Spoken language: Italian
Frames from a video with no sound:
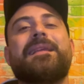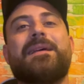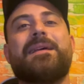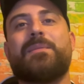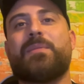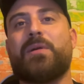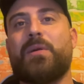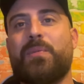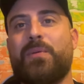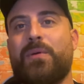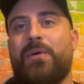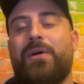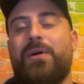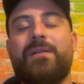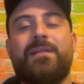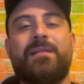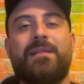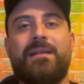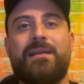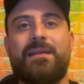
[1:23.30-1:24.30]
proprio
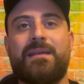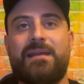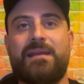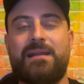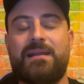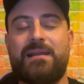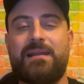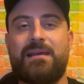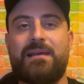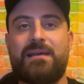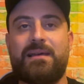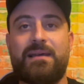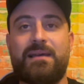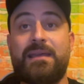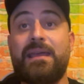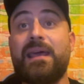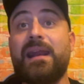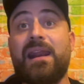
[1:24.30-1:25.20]
il, il,